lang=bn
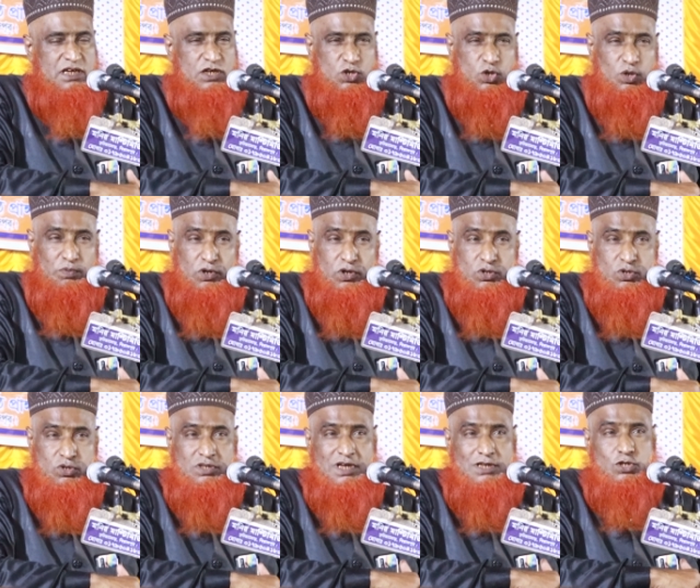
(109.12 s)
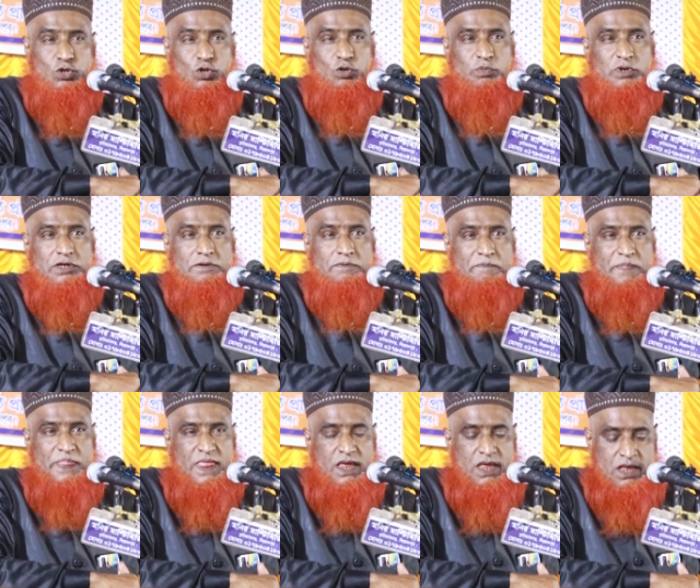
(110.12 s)
একটু মনোযোগ দিয়ে শুনবেন
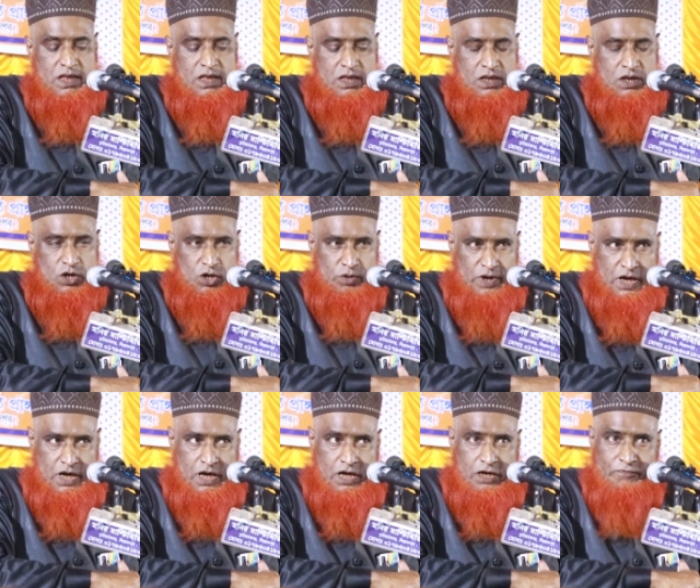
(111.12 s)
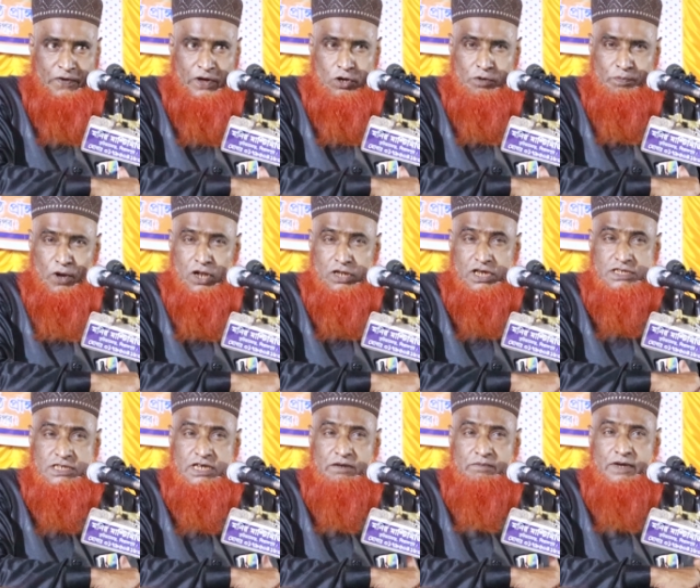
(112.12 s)
তোমার ফারুক
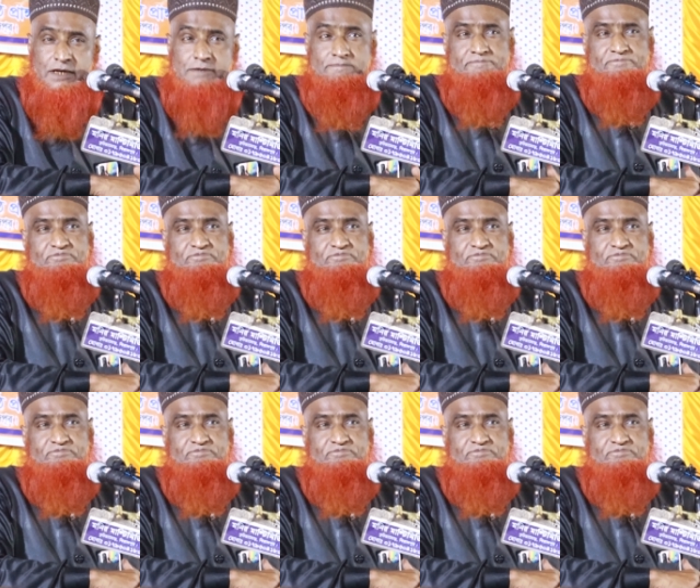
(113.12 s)
বলতেছেন মা